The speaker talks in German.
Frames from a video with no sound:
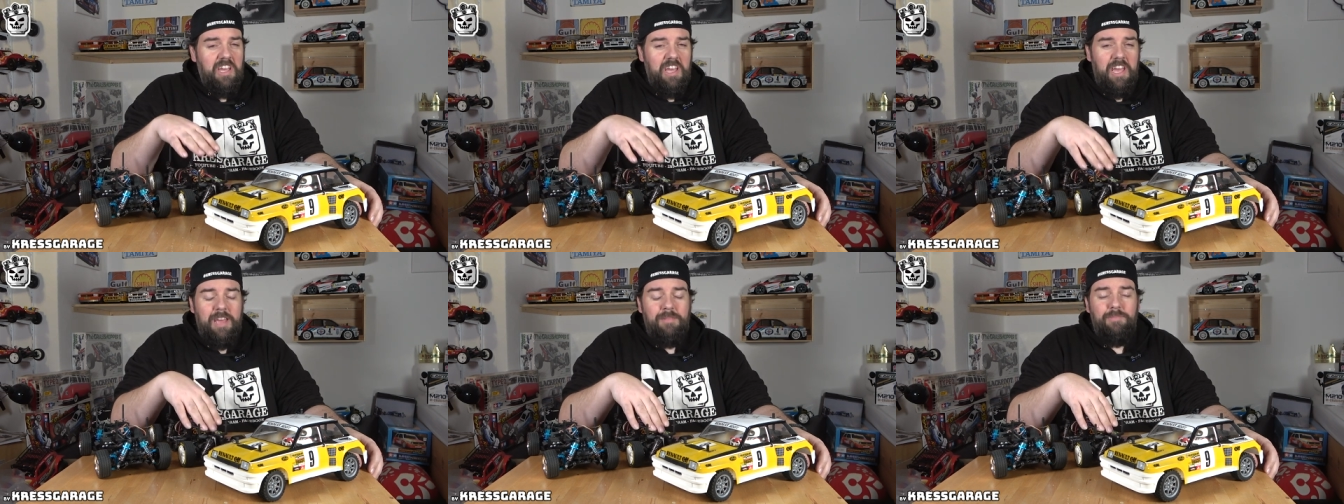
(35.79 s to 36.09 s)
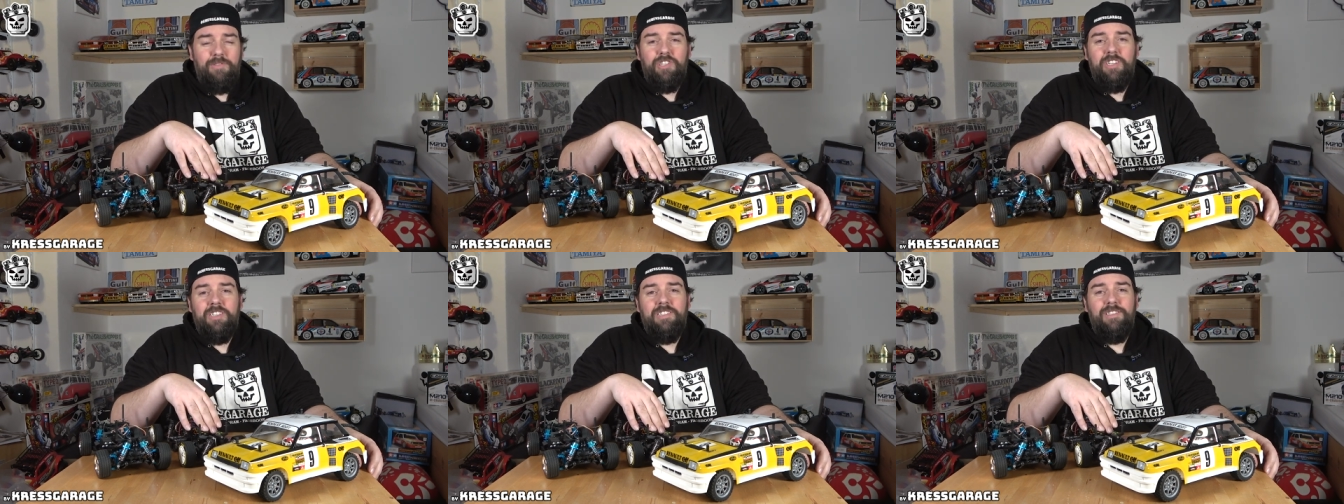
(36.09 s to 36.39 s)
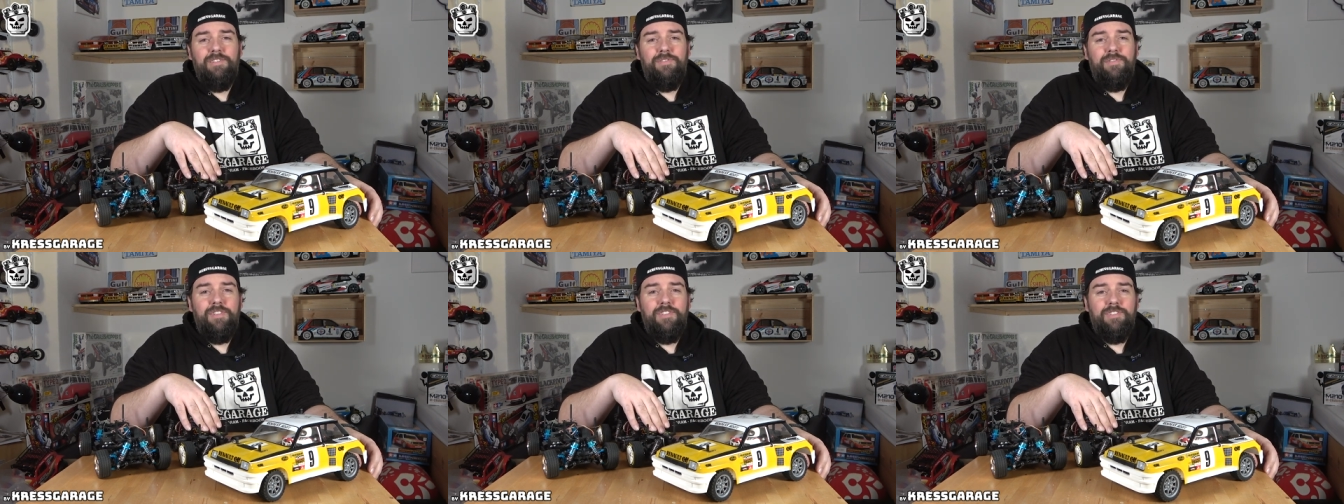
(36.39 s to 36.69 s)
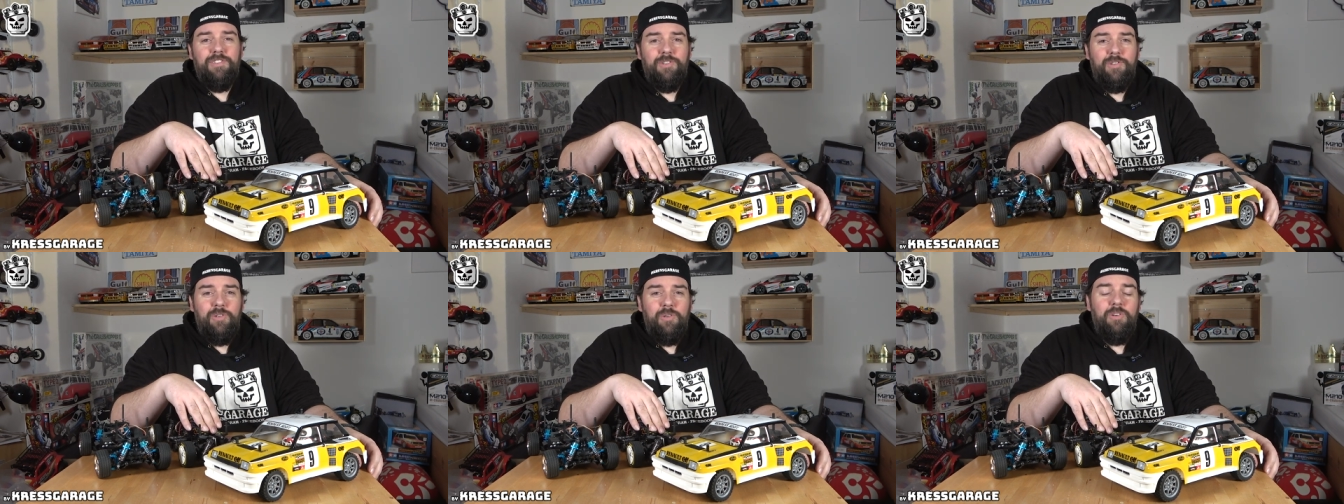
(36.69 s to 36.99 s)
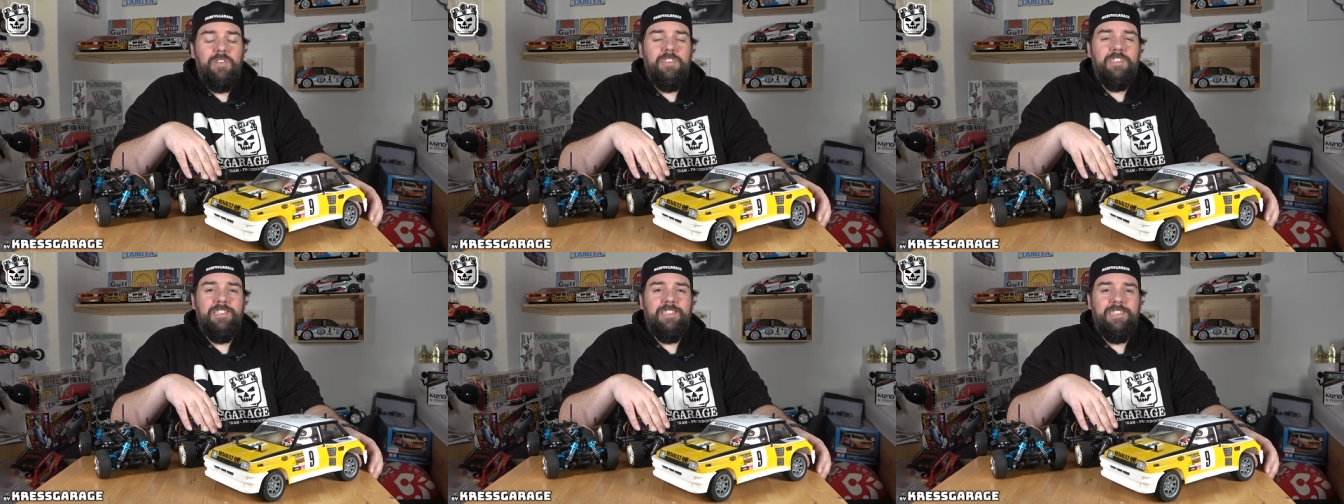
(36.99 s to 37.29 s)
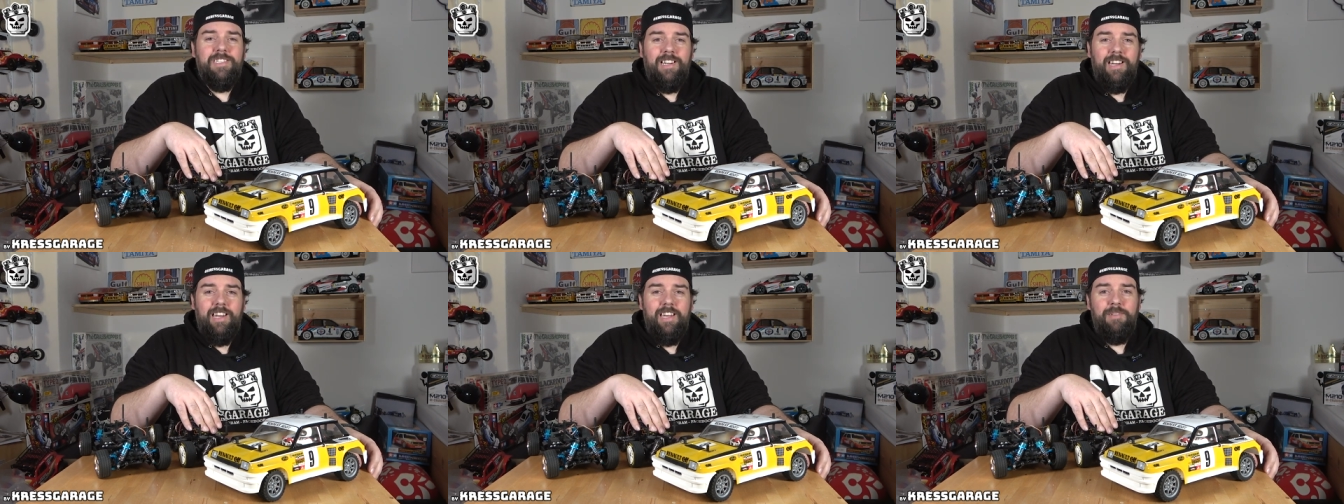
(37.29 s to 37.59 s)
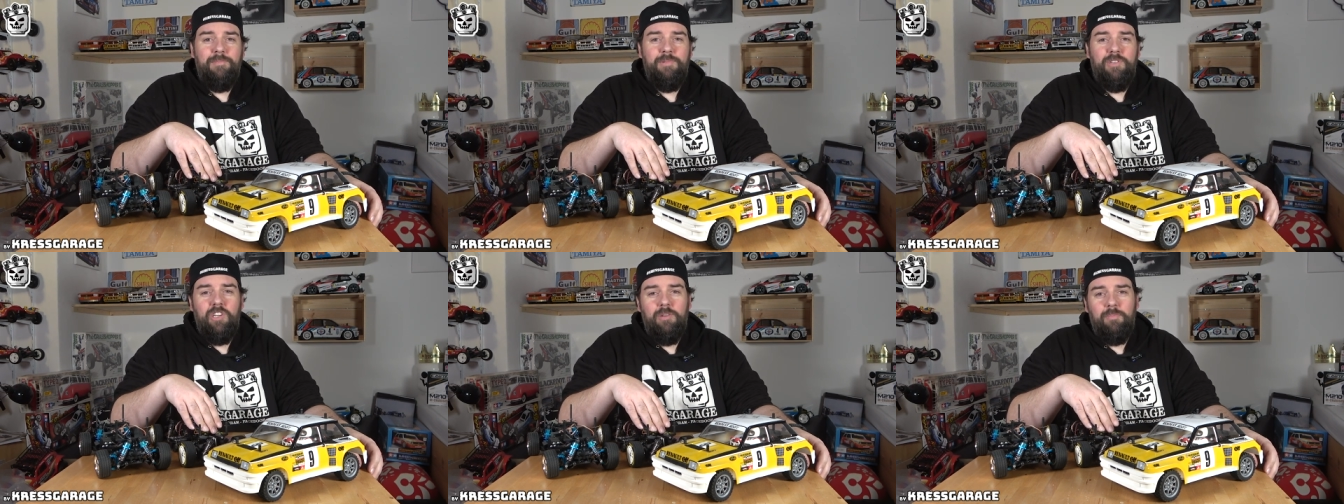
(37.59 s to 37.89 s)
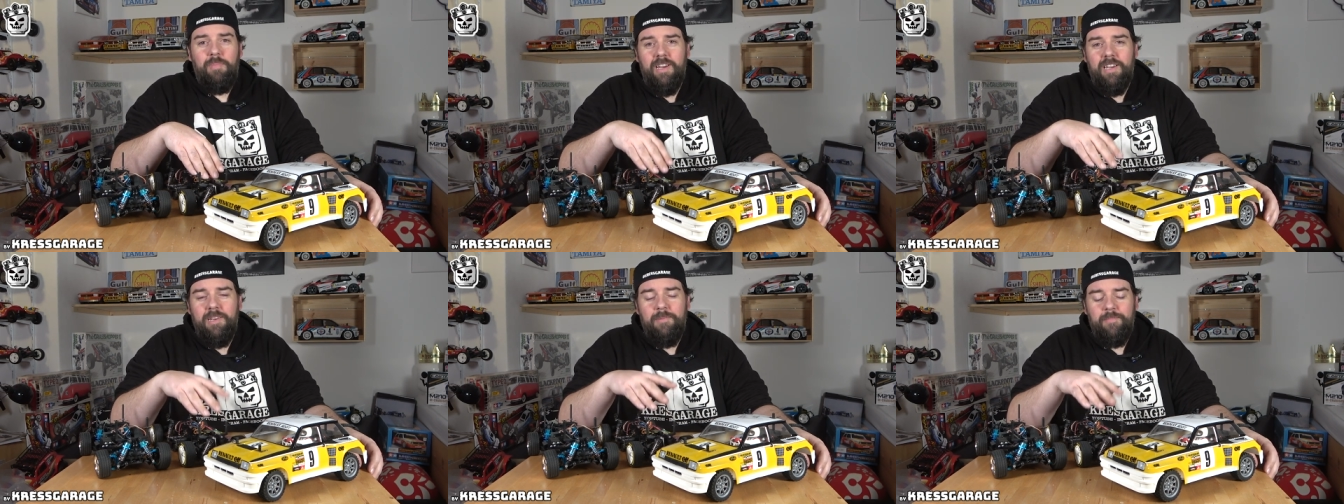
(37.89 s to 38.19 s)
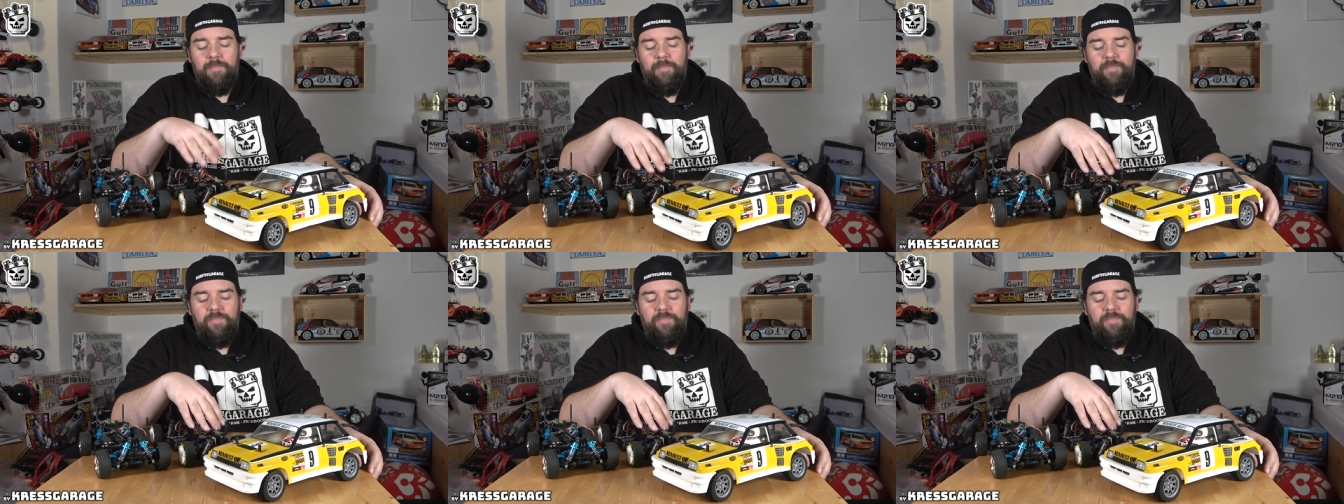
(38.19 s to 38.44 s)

M-Chassis finden sie cool, sind sie gleich mit dabei.